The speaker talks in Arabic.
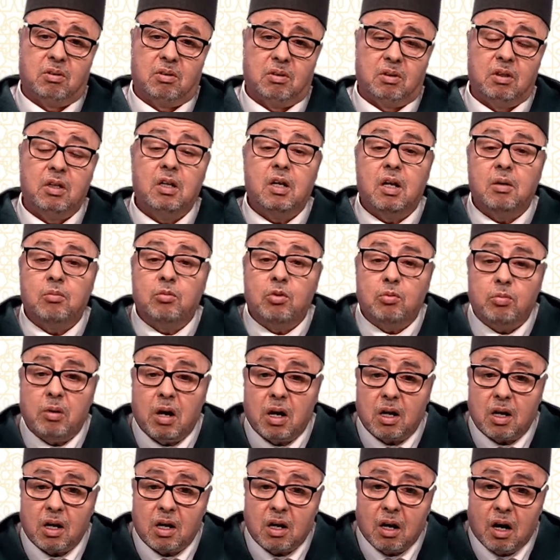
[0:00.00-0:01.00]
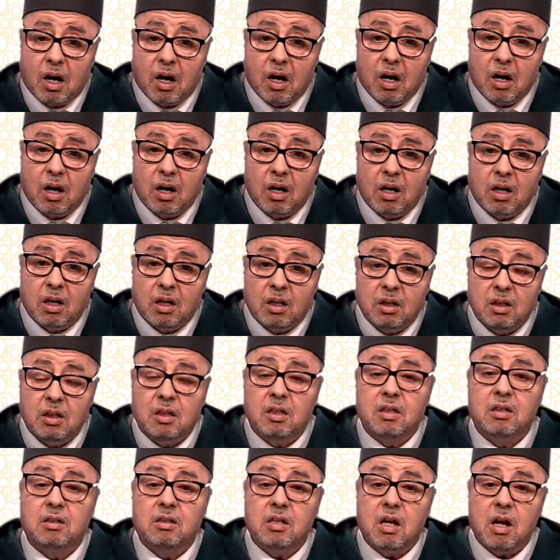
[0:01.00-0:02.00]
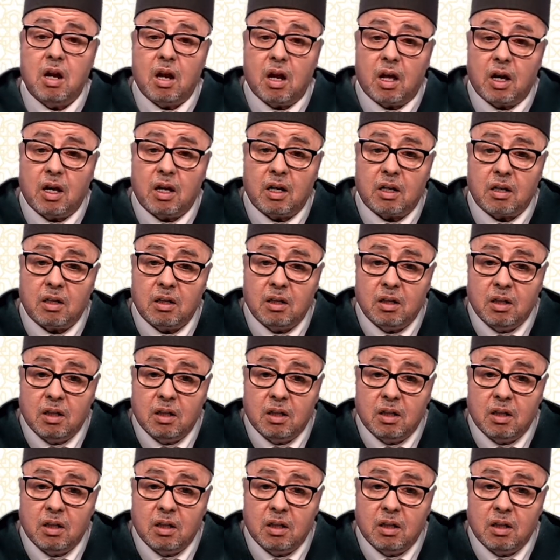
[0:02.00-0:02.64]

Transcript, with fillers: ليله مباركه ليله ديال الخير